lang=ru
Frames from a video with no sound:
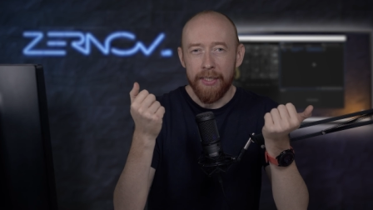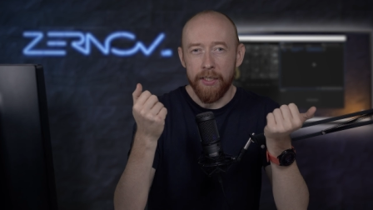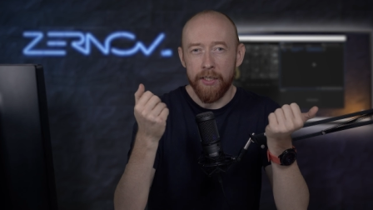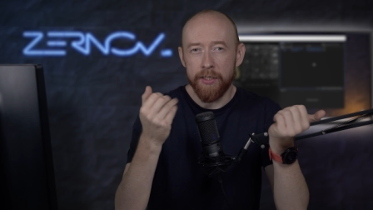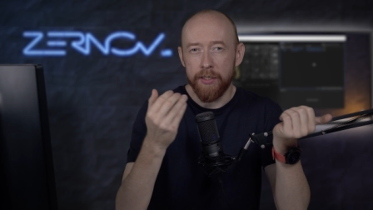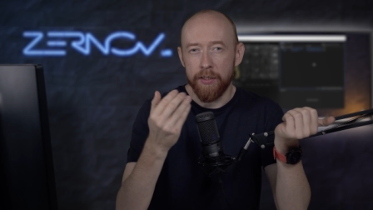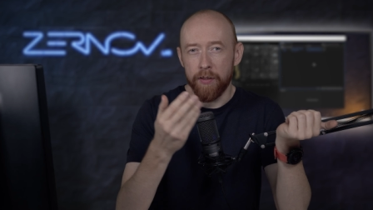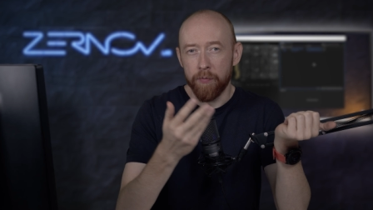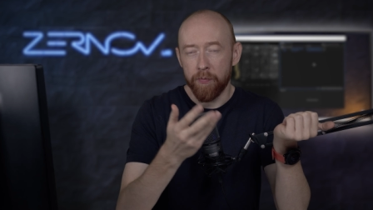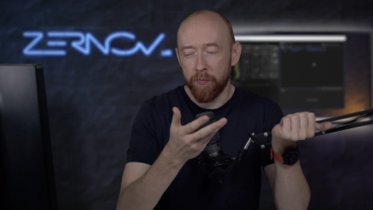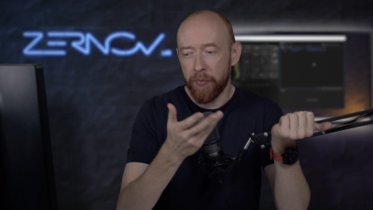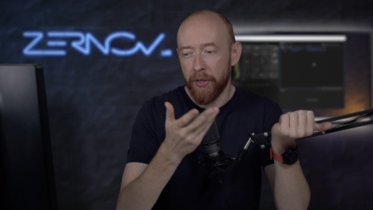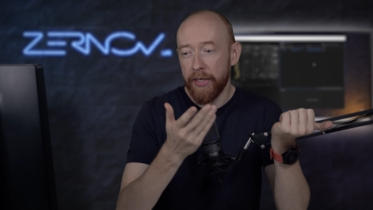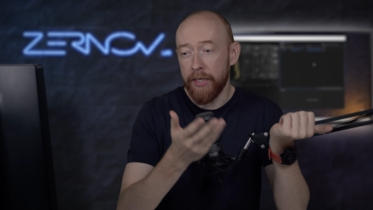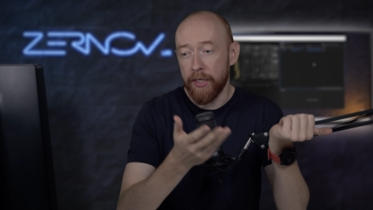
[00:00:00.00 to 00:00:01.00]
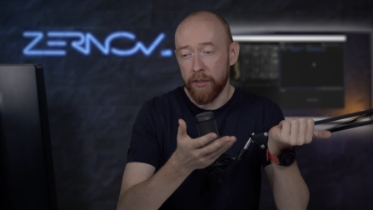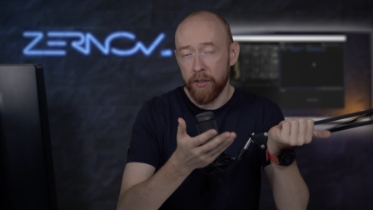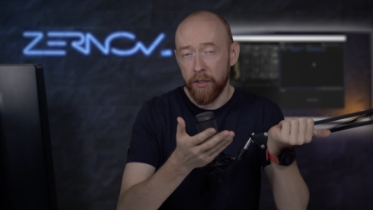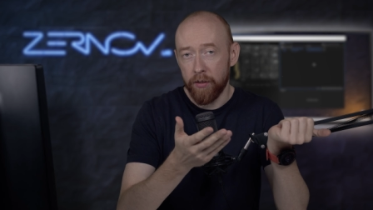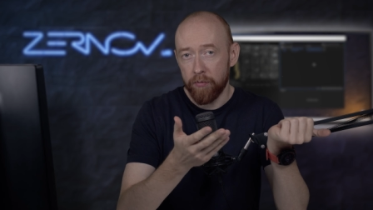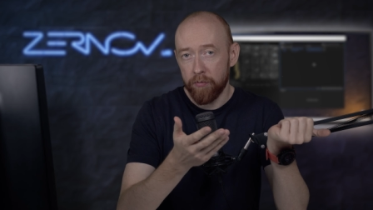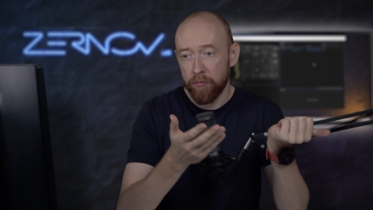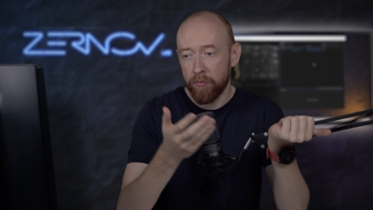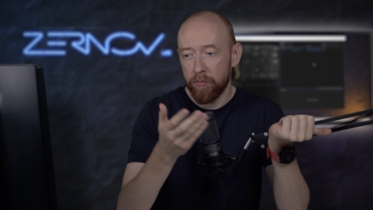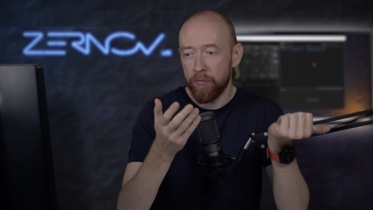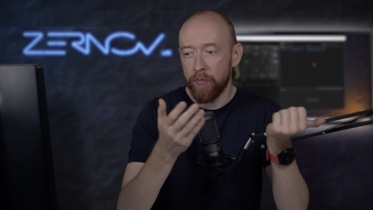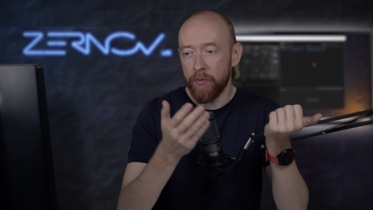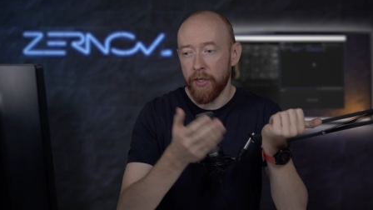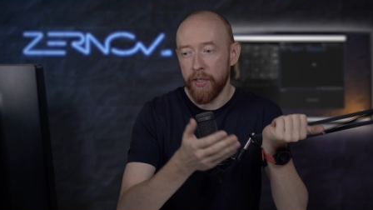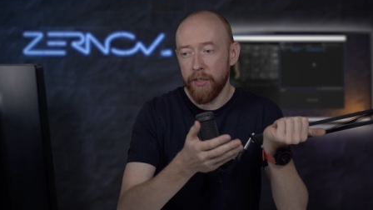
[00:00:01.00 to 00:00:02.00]
из проекта
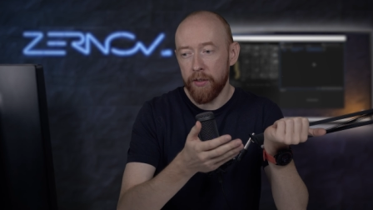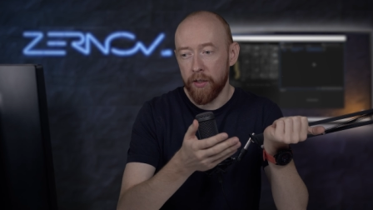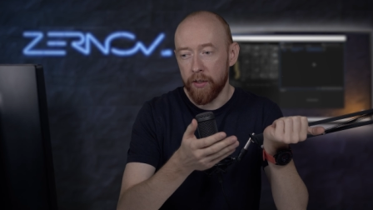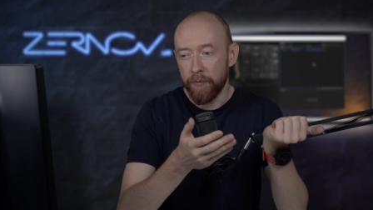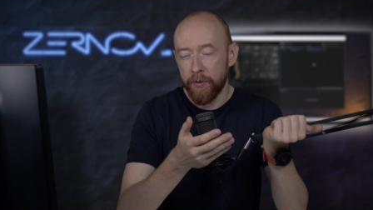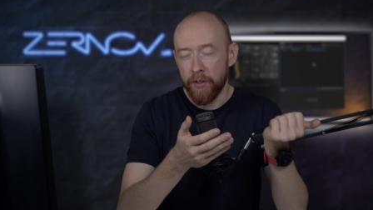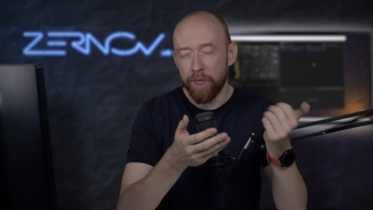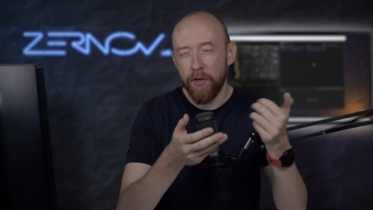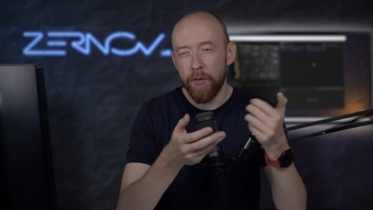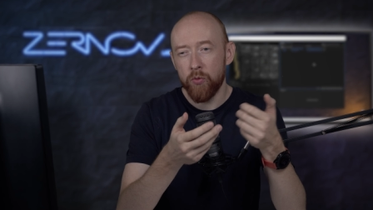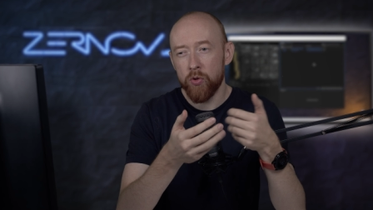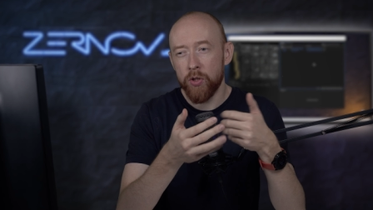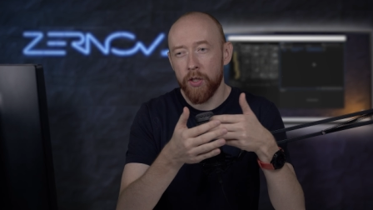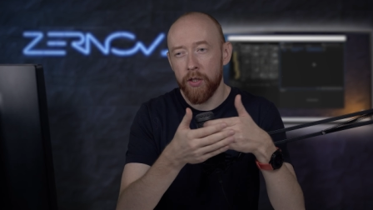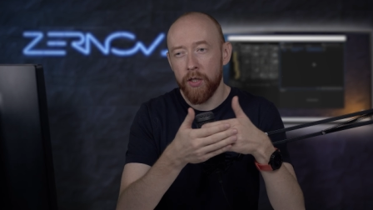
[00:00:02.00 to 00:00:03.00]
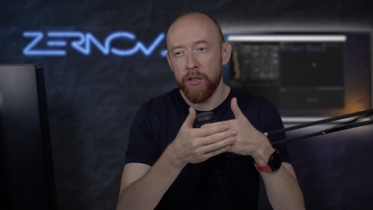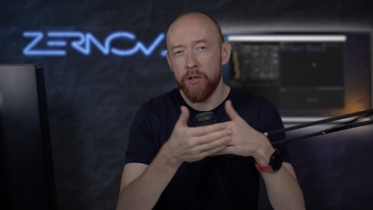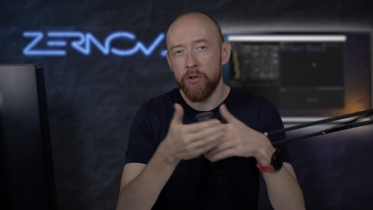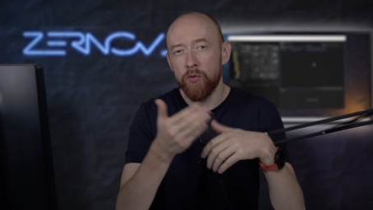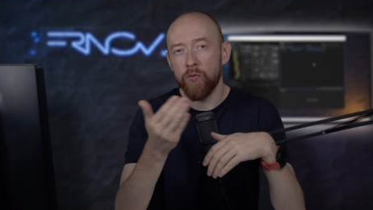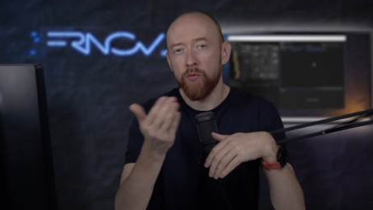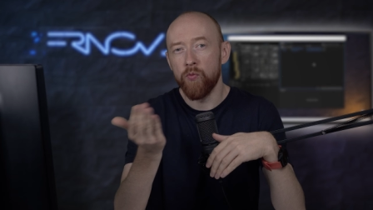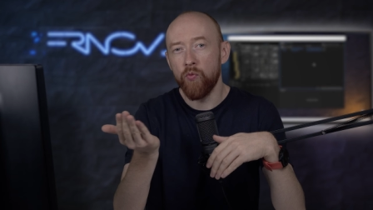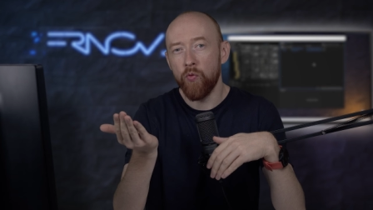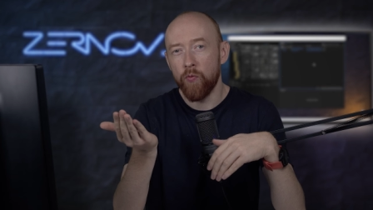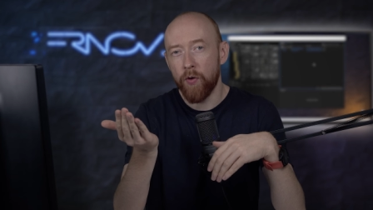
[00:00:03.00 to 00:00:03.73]
на рендер, и вам нужно отрендерить его в двух